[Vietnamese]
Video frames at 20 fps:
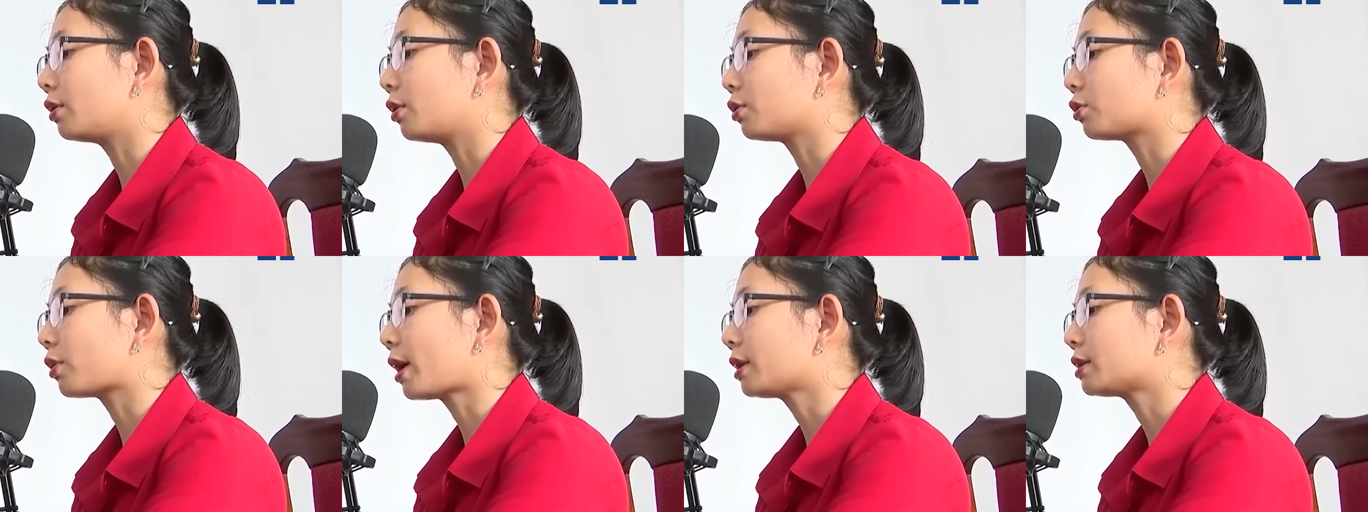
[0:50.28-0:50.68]
vận
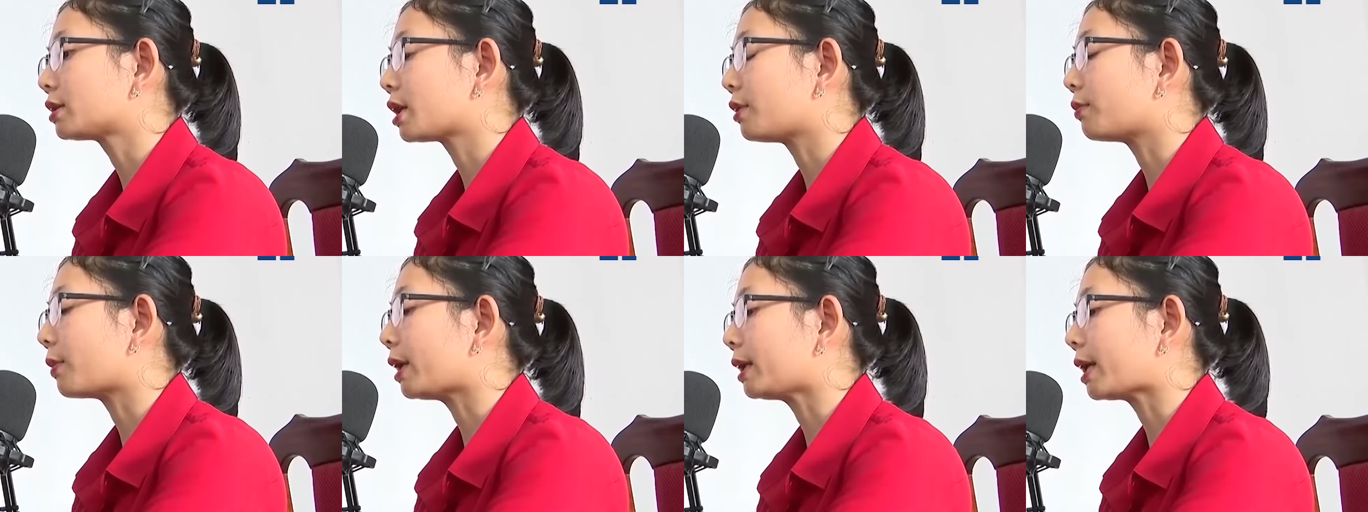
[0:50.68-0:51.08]
hành
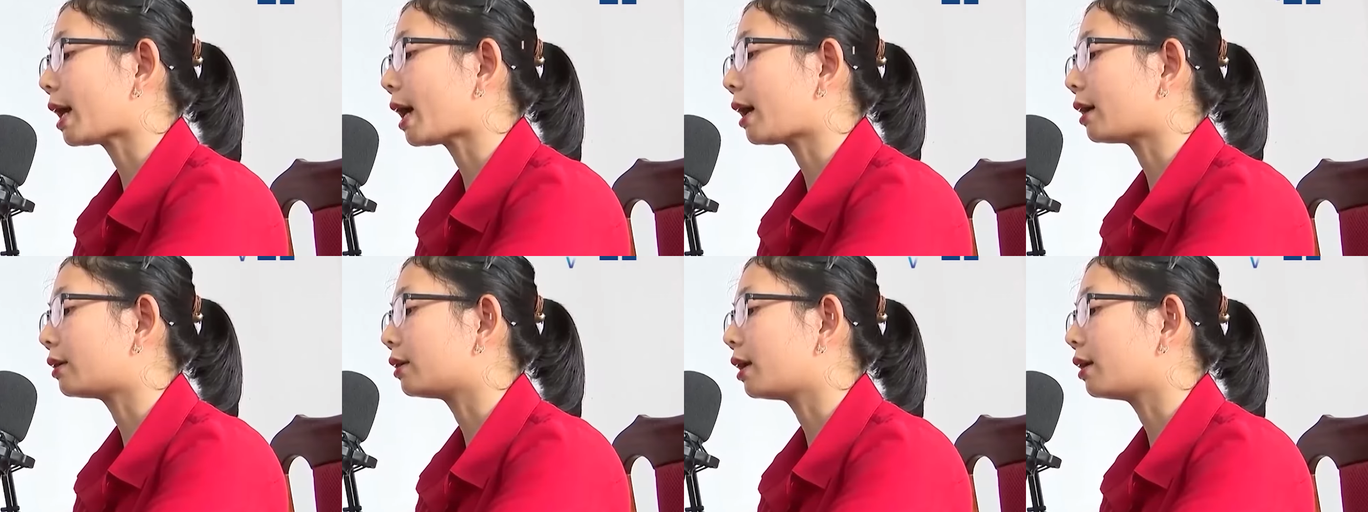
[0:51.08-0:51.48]
từ
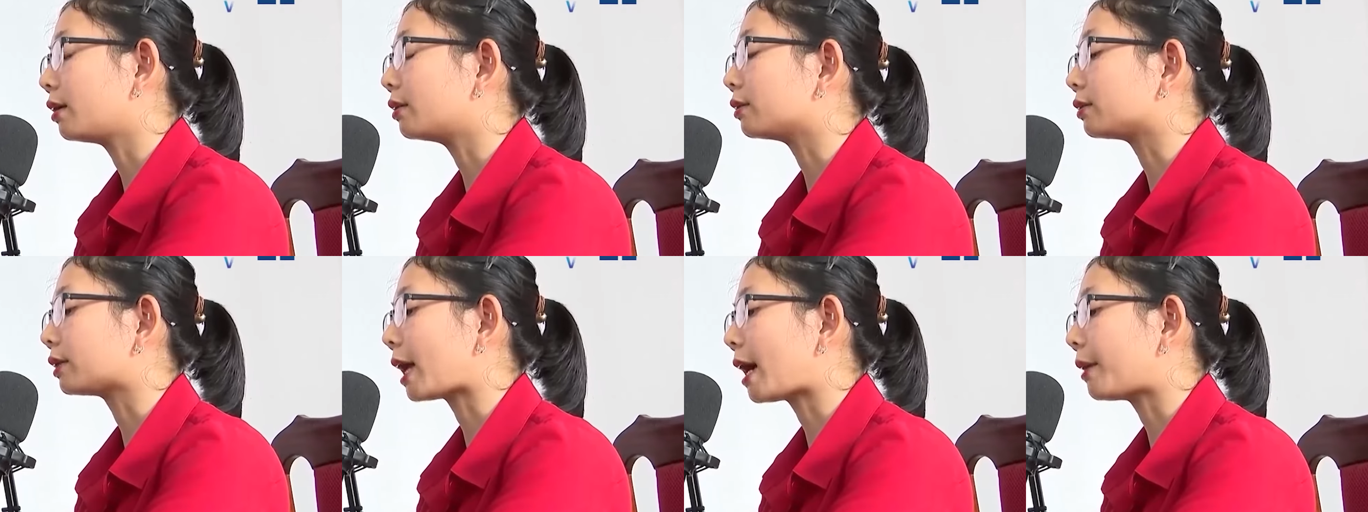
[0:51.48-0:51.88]
20
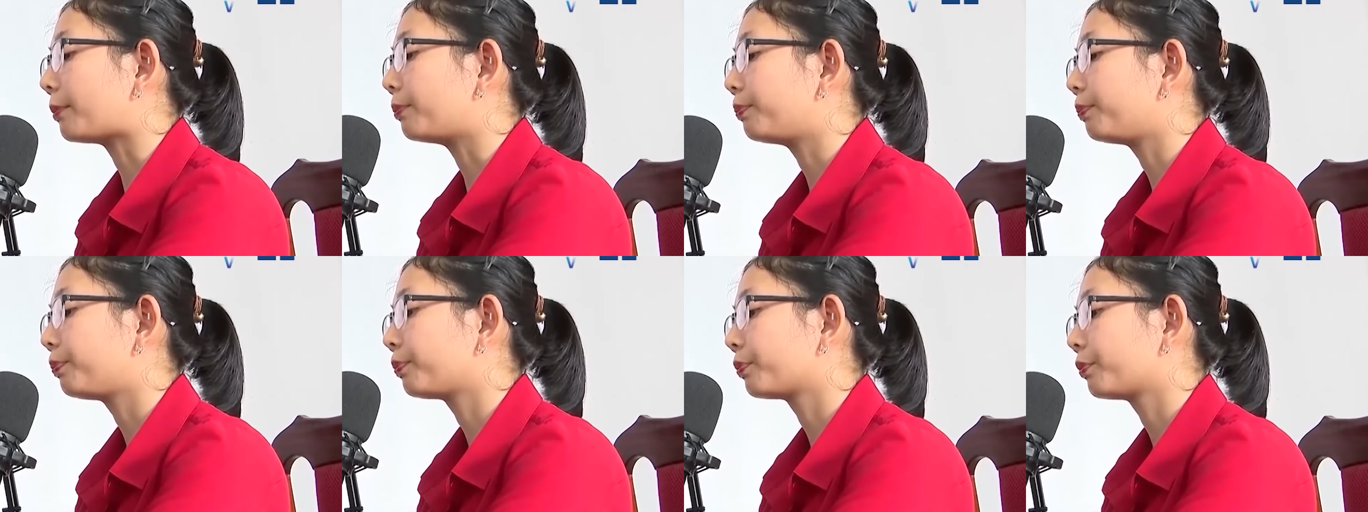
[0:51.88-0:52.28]
đến
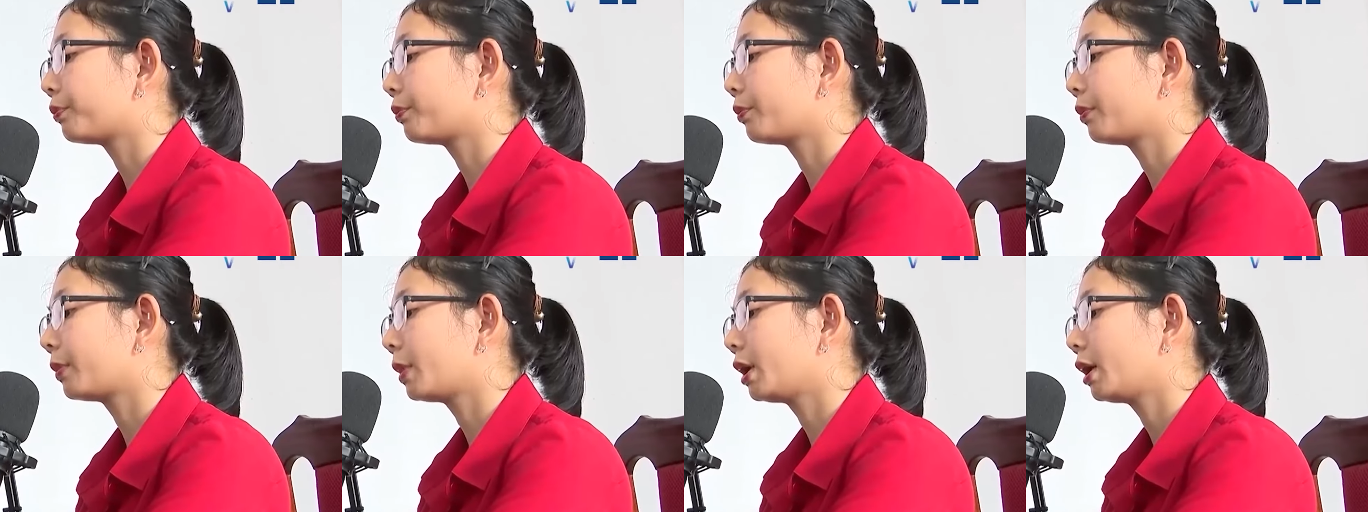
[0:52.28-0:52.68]
30%
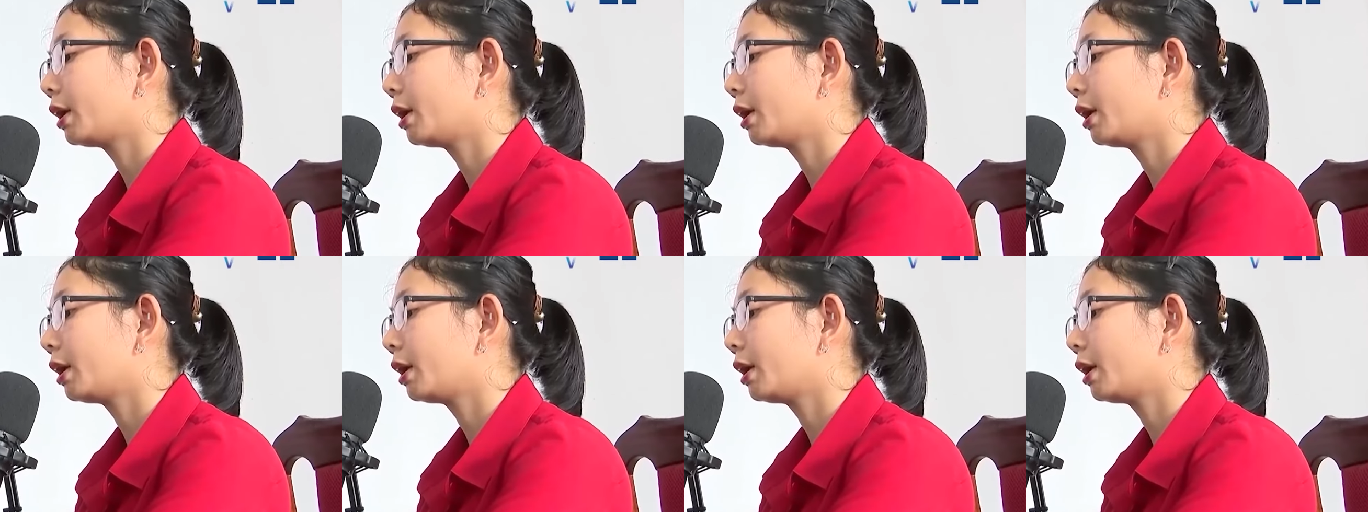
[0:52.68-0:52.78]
